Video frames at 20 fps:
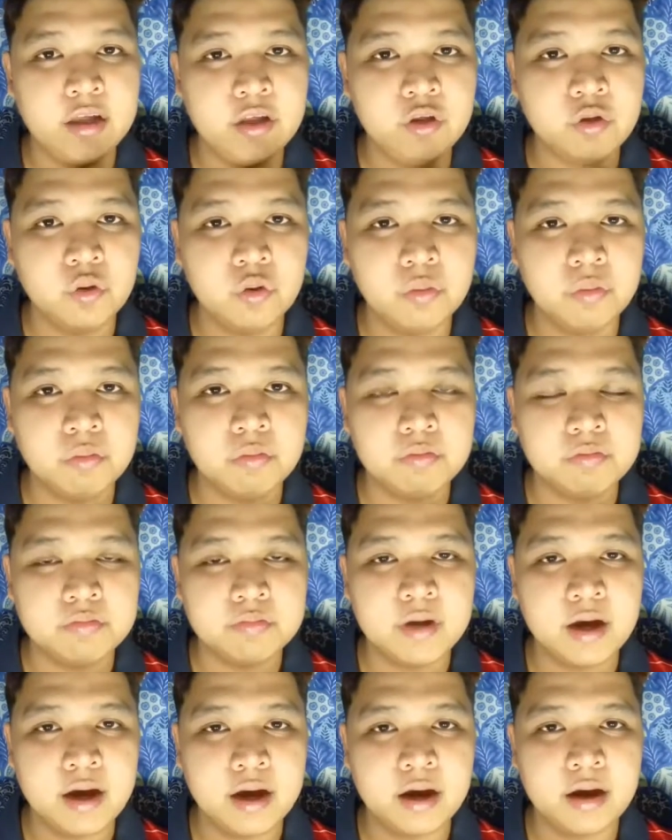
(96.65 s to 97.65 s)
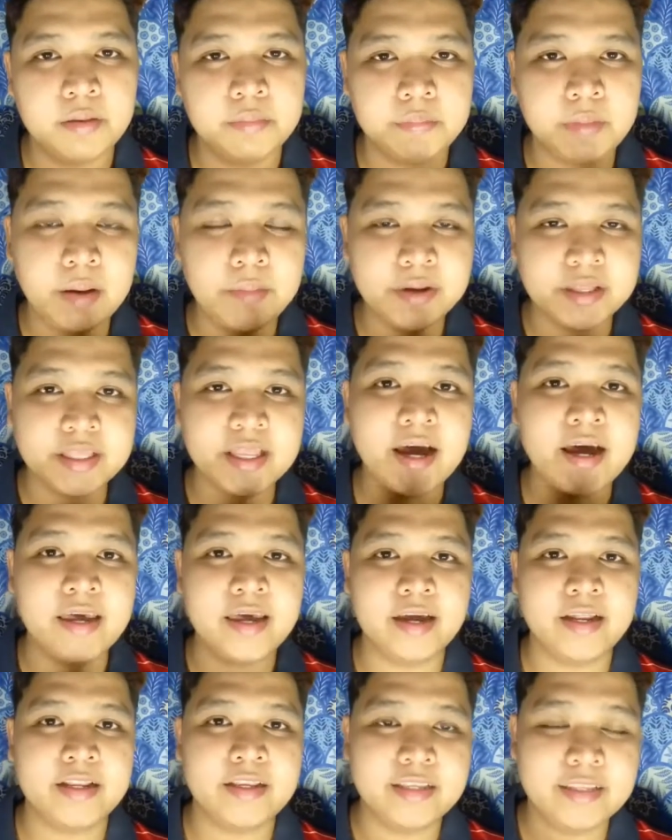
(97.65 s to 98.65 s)
yung uh,
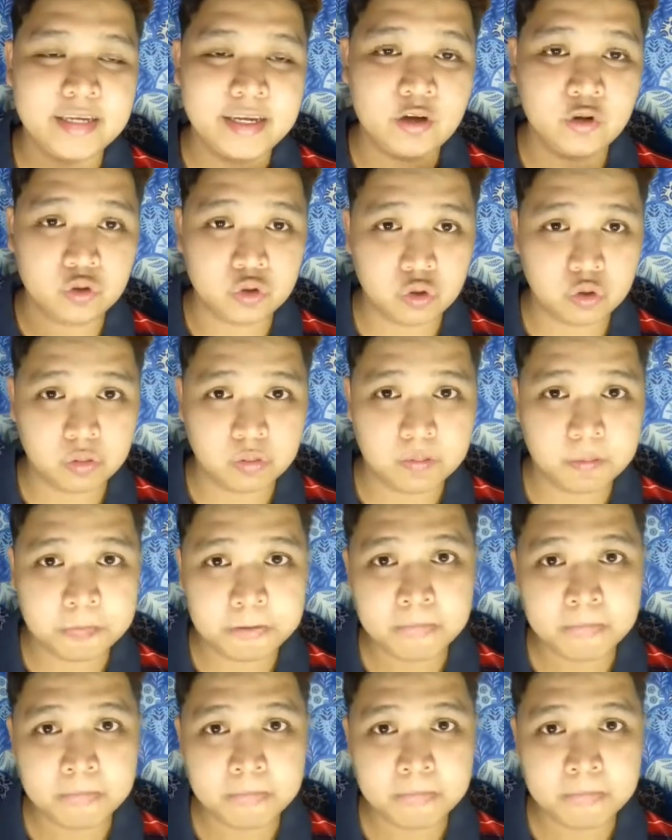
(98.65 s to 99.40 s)
pamantayan ni YouTube.